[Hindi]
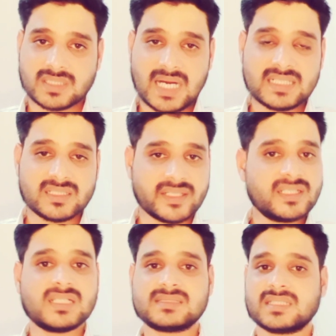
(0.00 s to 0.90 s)
कांड
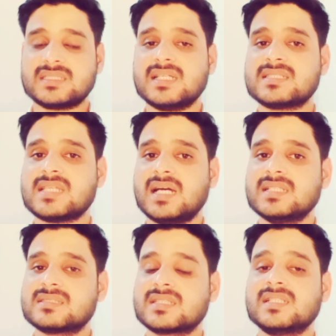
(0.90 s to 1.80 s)
नहीं कर सकते ऐसा
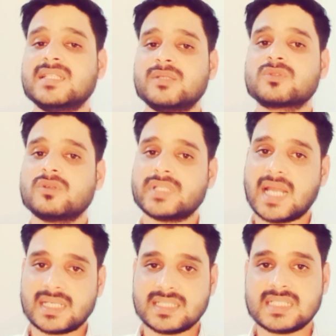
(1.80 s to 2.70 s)
इसके लिए उनको
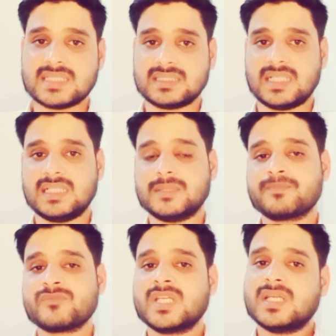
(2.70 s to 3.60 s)
रिहा किया जाता है
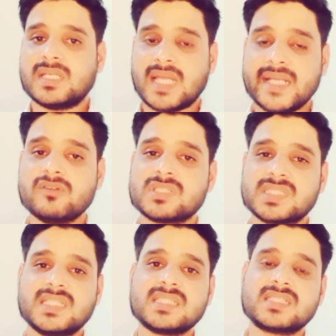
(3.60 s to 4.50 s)
यानी वो
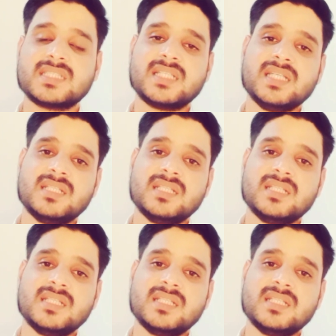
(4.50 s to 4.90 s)
सीधे सीधे